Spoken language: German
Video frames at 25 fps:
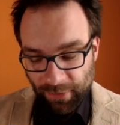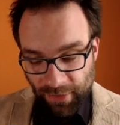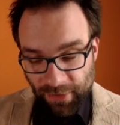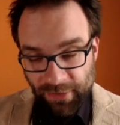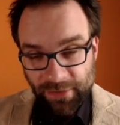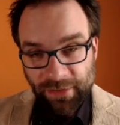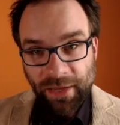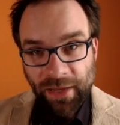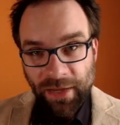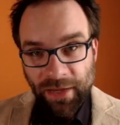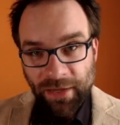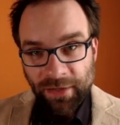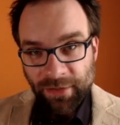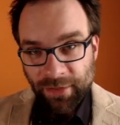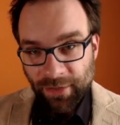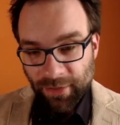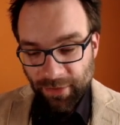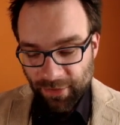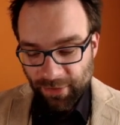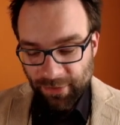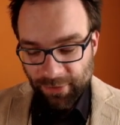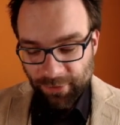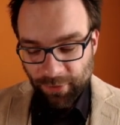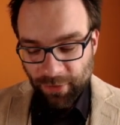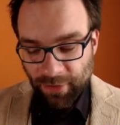Das geht,
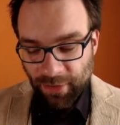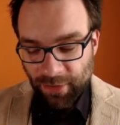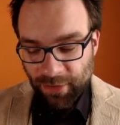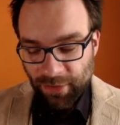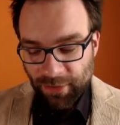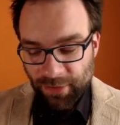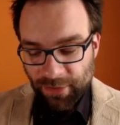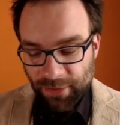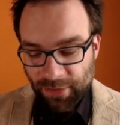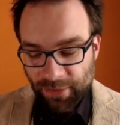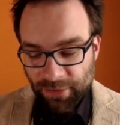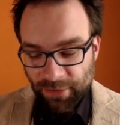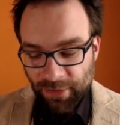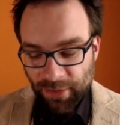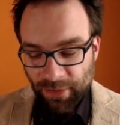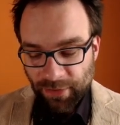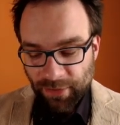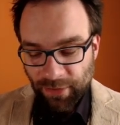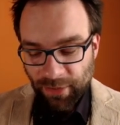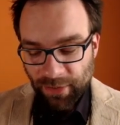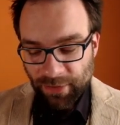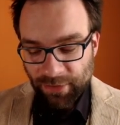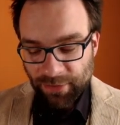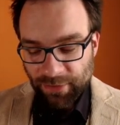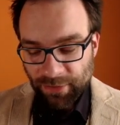also kann ich diese
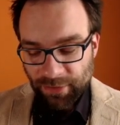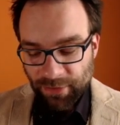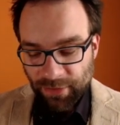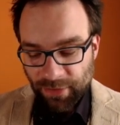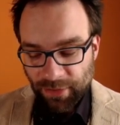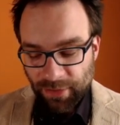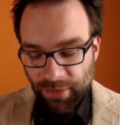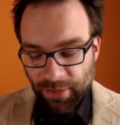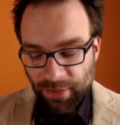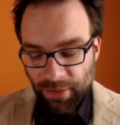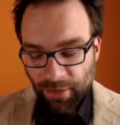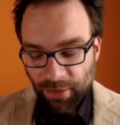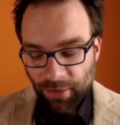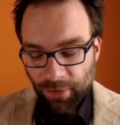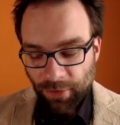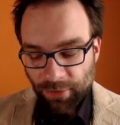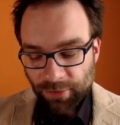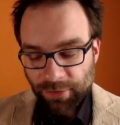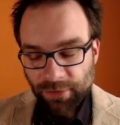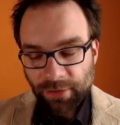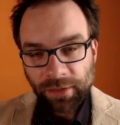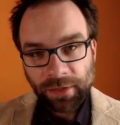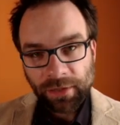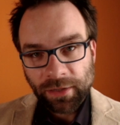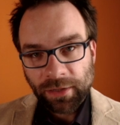Adressen, die ich hier
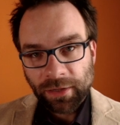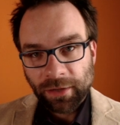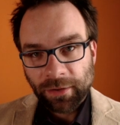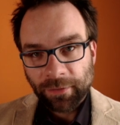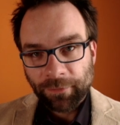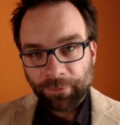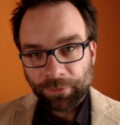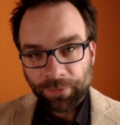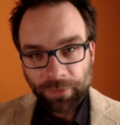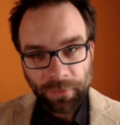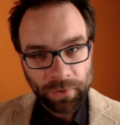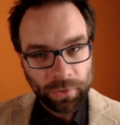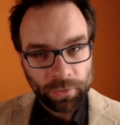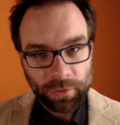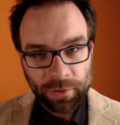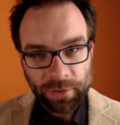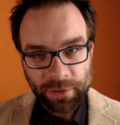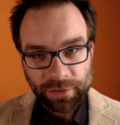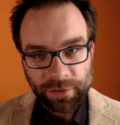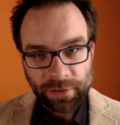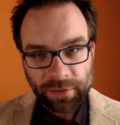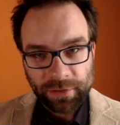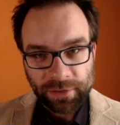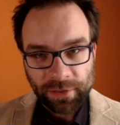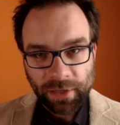rauskriege, oder
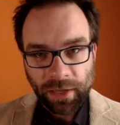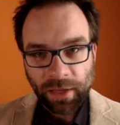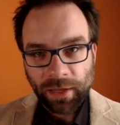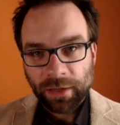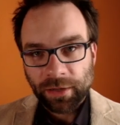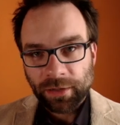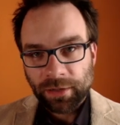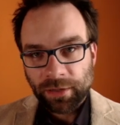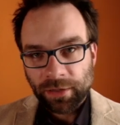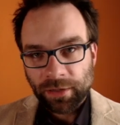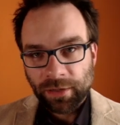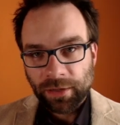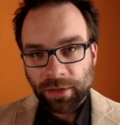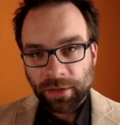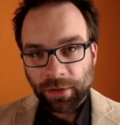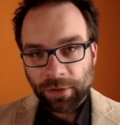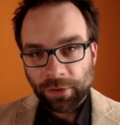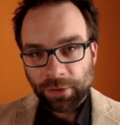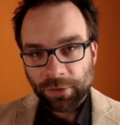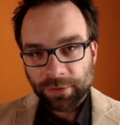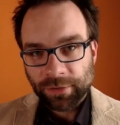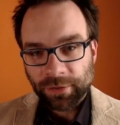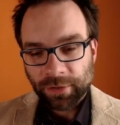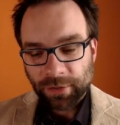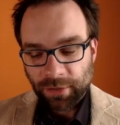diese Zeiger, die ich hier
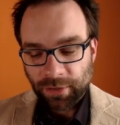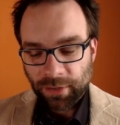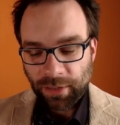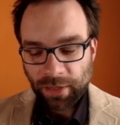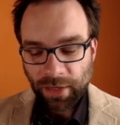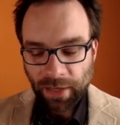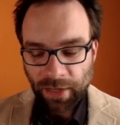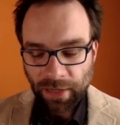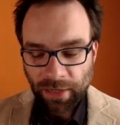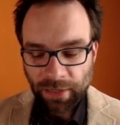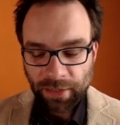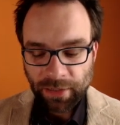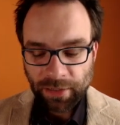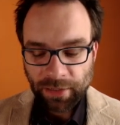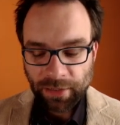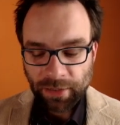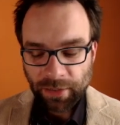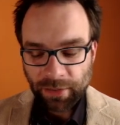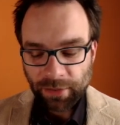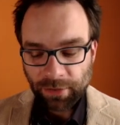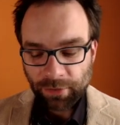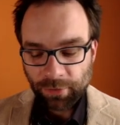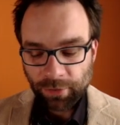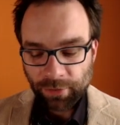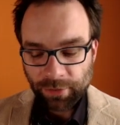rauskriege, alle in
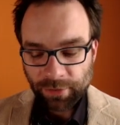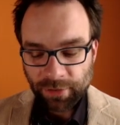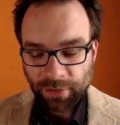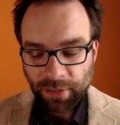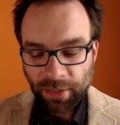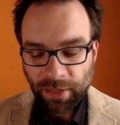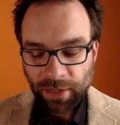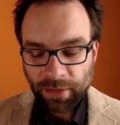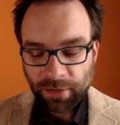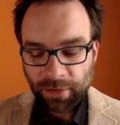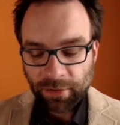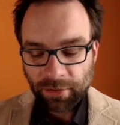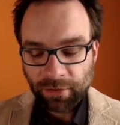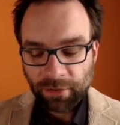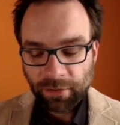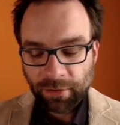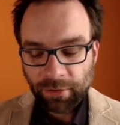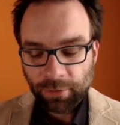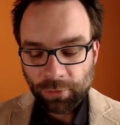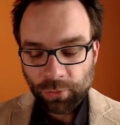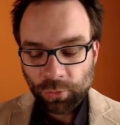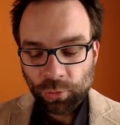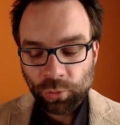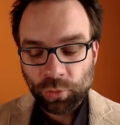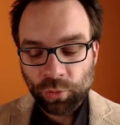einen
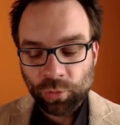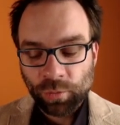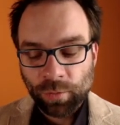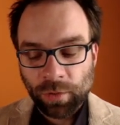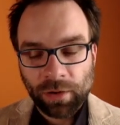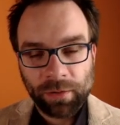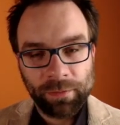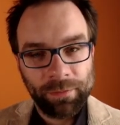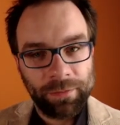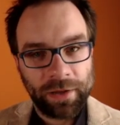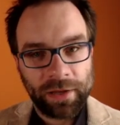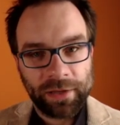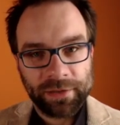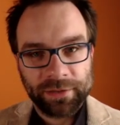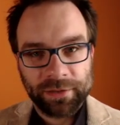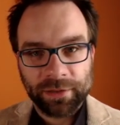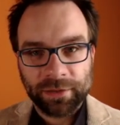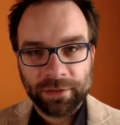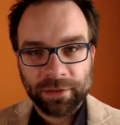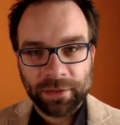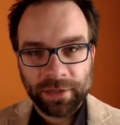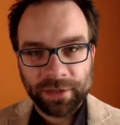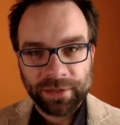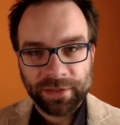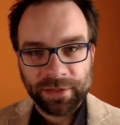Container über
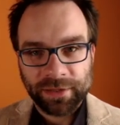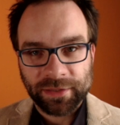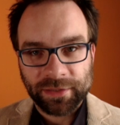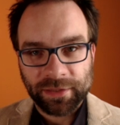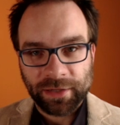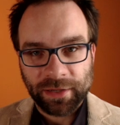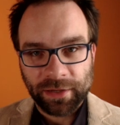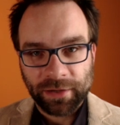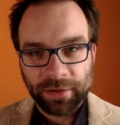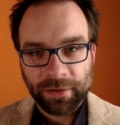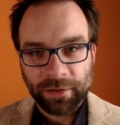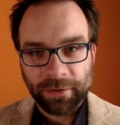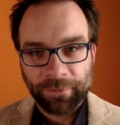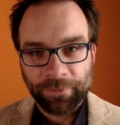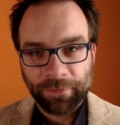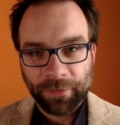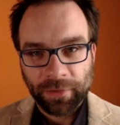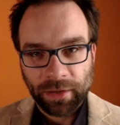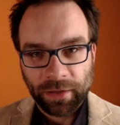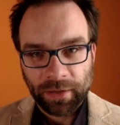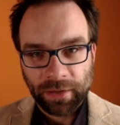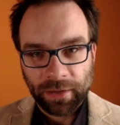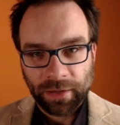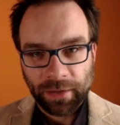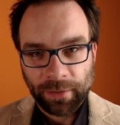Basisklassenzeiger
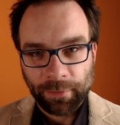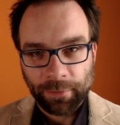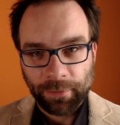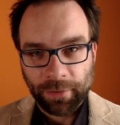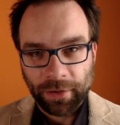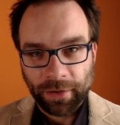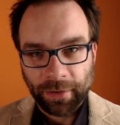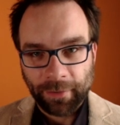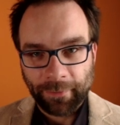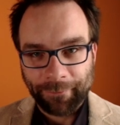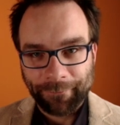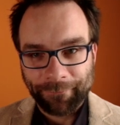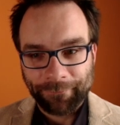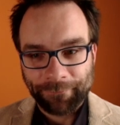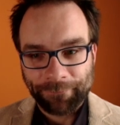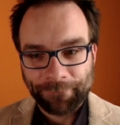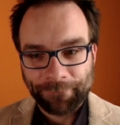reinpacken.